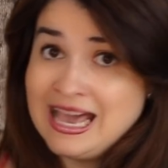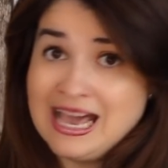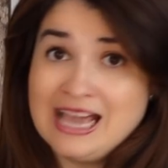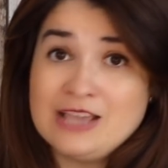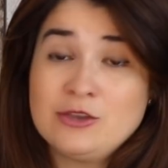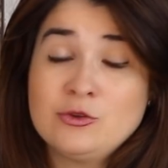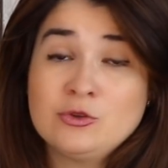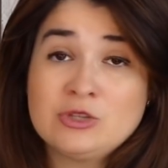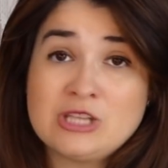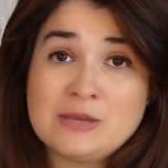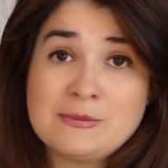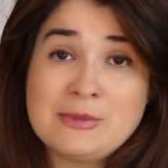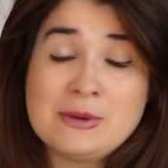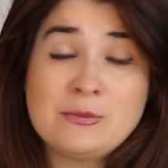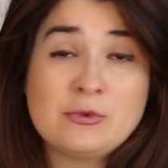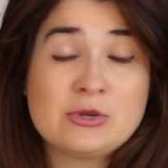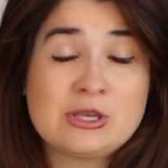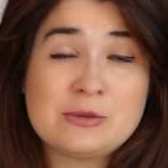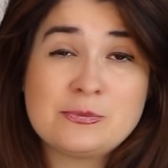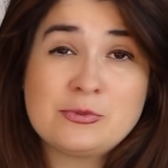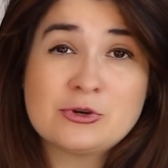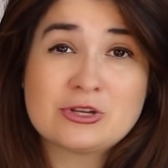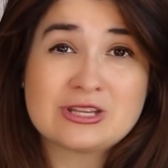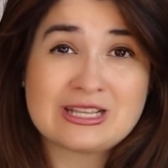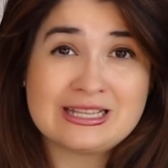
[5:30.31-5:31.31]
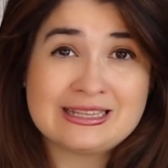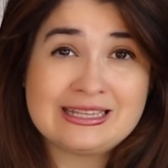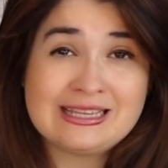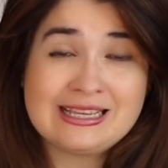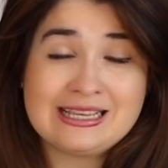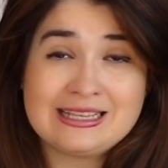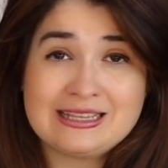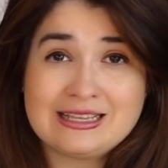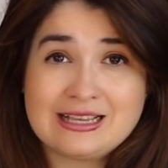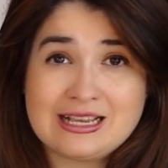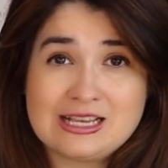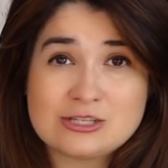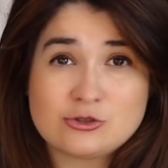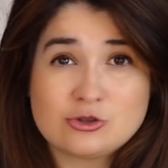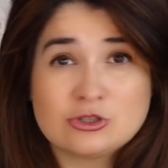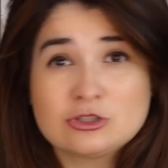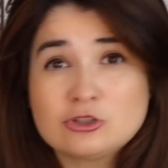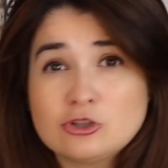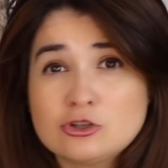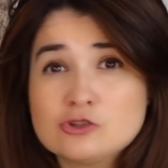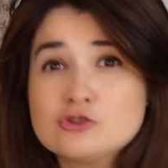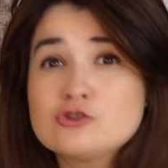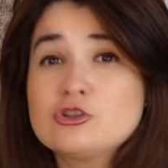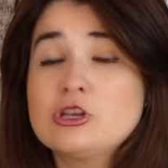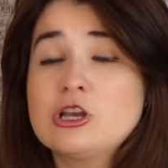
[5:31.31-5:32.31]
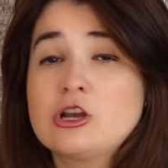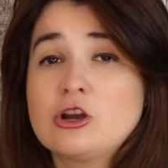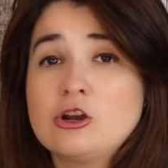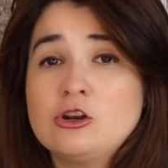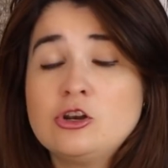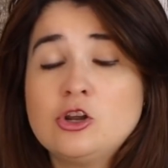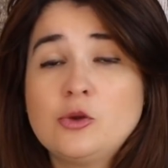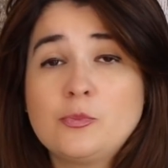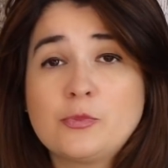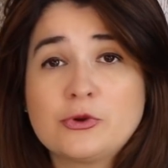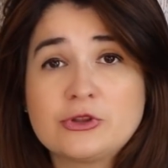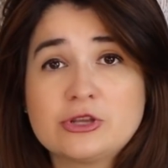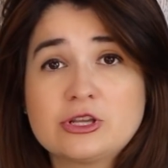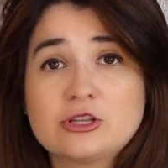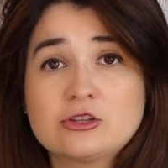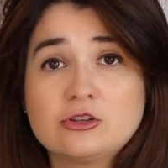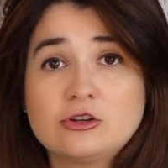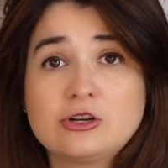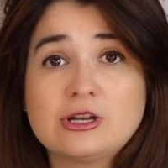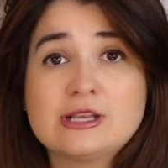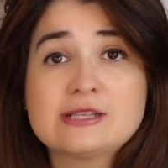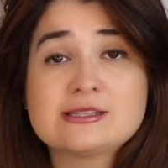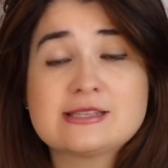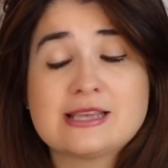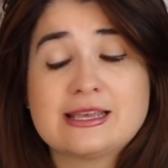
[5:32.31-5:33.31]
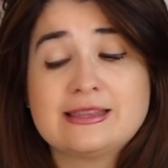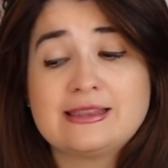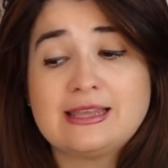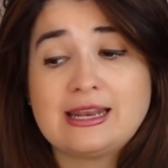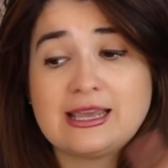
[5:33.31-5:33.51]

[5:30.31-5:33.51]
Hay un tema muy importante en este caso entonces con los proyectores eh,